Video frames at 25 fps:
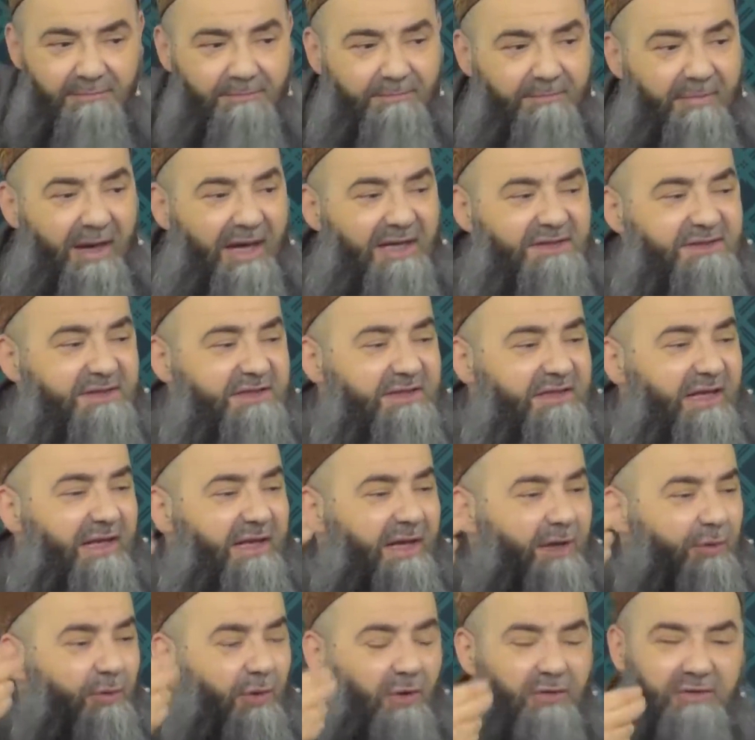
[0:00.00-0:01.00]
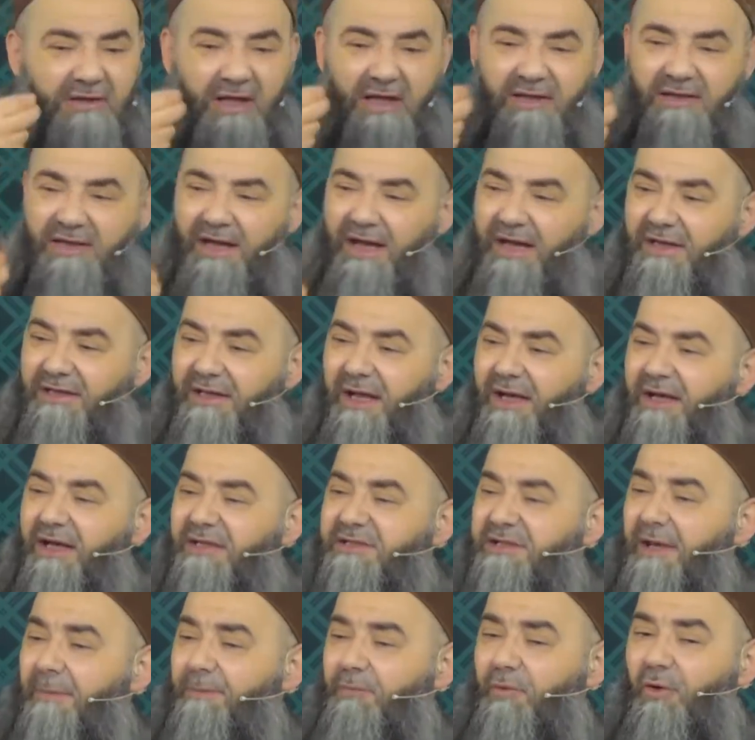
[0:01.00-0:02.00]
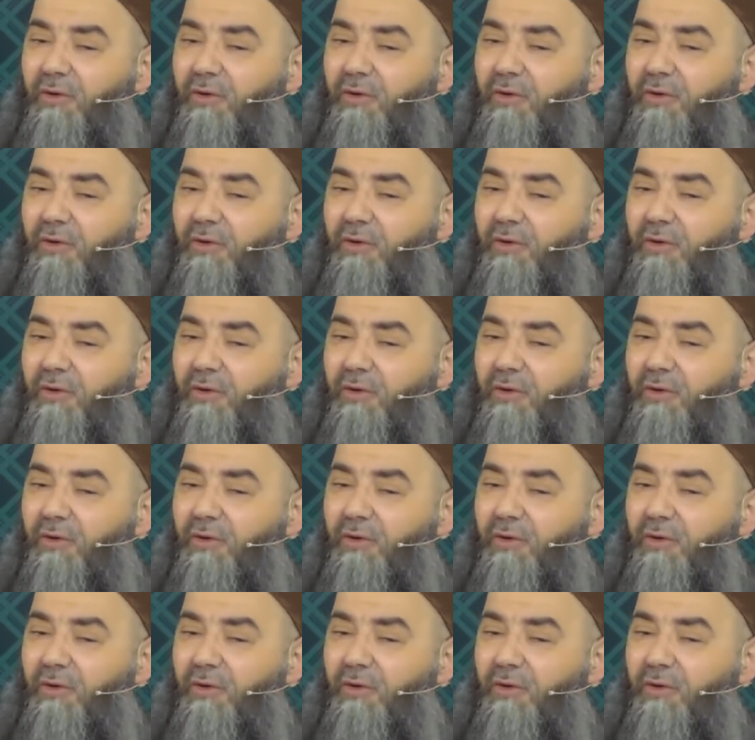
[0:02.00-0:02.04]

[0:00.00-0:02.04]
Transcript: ben size ne gökten ne yerden azap